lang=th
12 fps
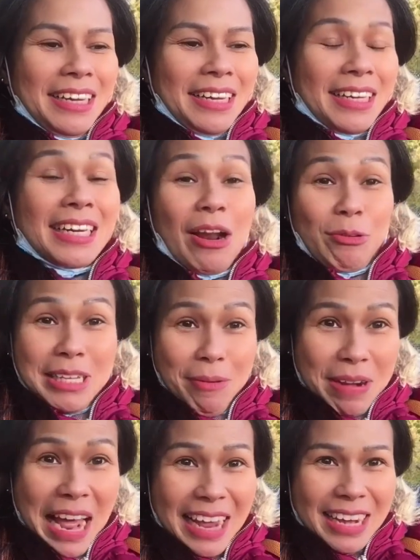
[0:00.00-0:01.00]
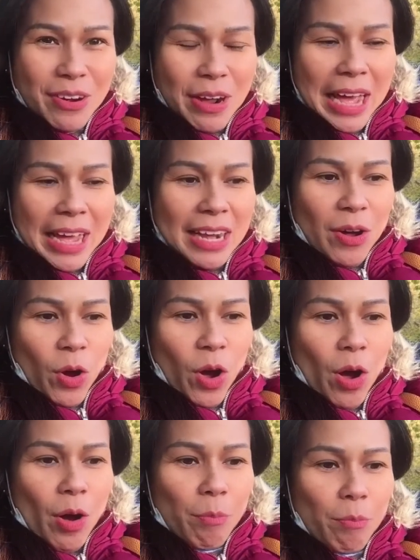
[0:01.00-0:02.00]
คือเราจับได้แล้วไง เราก็
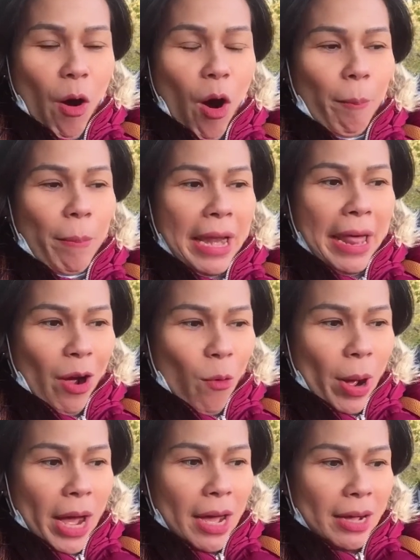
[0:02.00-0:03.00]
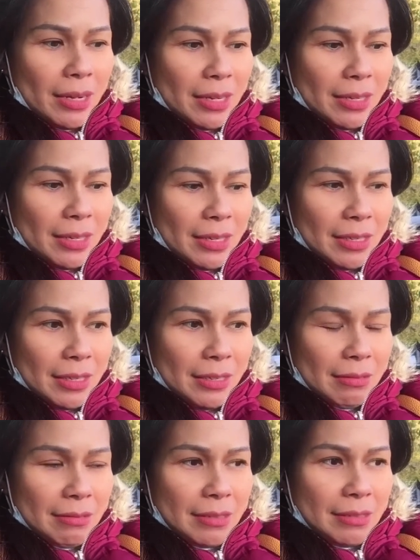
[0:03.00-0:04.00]
บอกไปแล้วว่า เออ
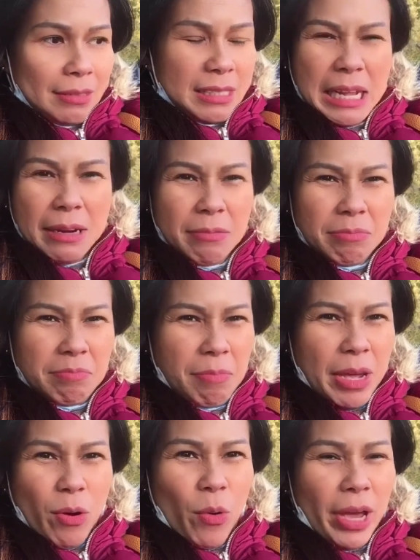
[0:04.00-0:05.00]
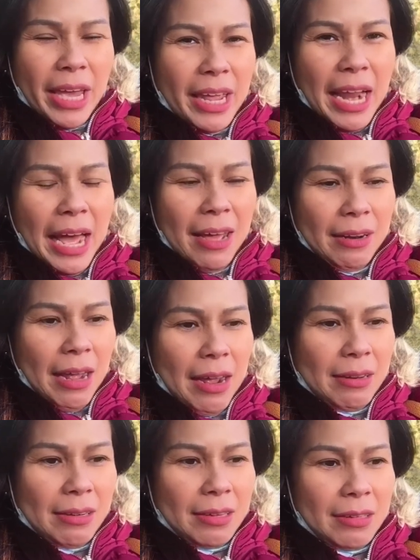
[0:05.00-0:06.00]
ฉันไม่โอเคนะ ถ้า
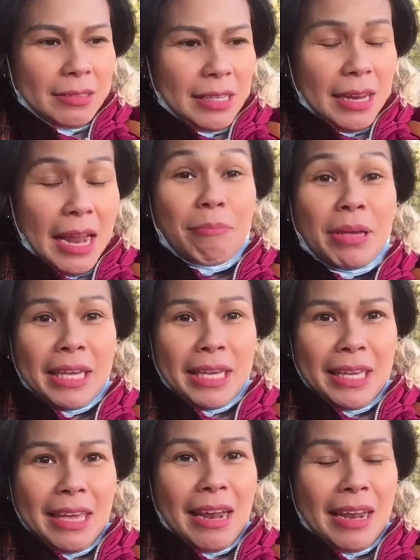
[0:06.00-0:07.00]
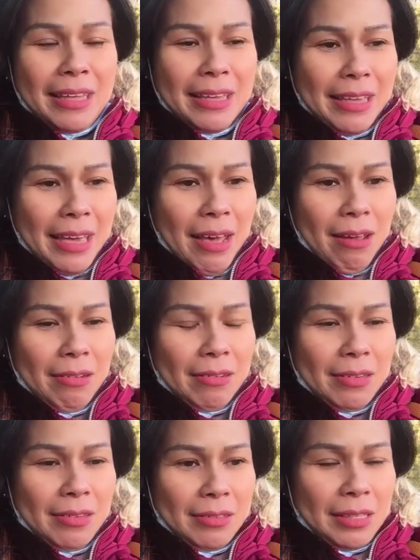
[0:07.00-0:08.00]
เธอจะทำอย่างนี้อะไรอย่างเงี้ย เอ
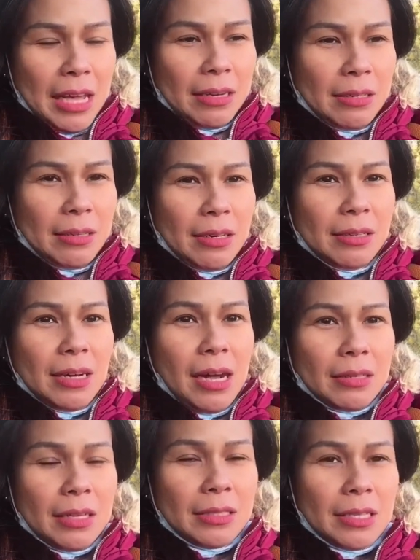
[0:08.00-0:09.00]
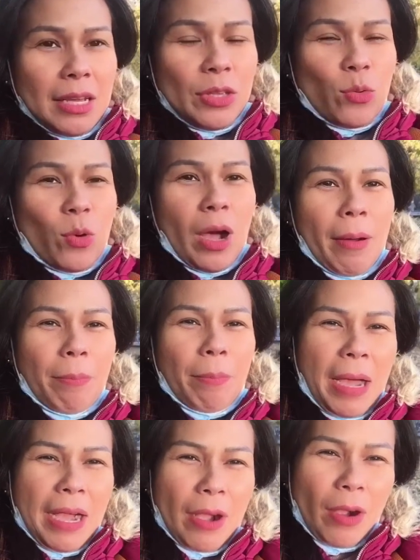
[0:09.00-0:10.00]
อ ถ้าเธอเลือกที่จะอยู่กับ
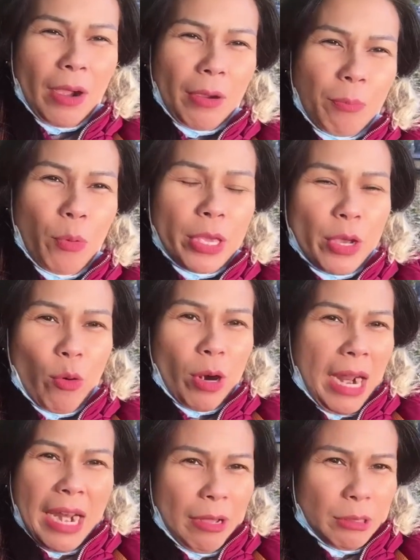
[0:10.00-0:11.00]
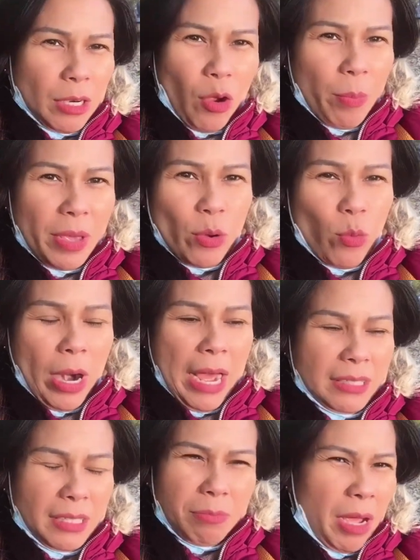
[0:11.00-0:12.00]
ผู้หญิงคนนั้นแล้ว ฉันก็ไม่อยู่นะ
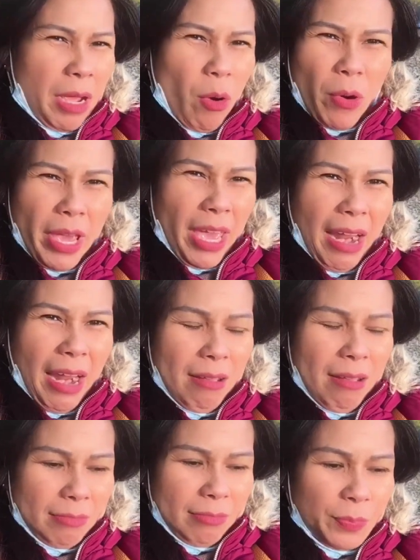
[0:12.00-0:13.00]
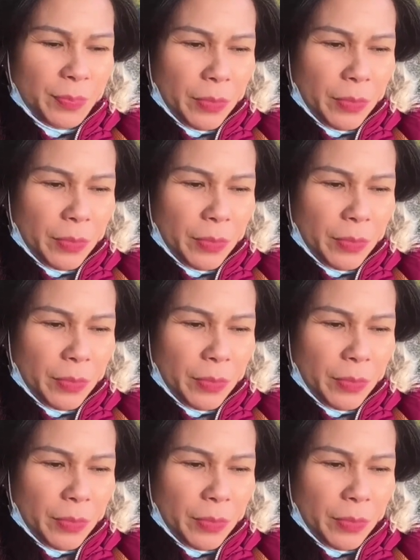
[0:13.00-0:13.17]
ฉันไม่โอเคนะอัม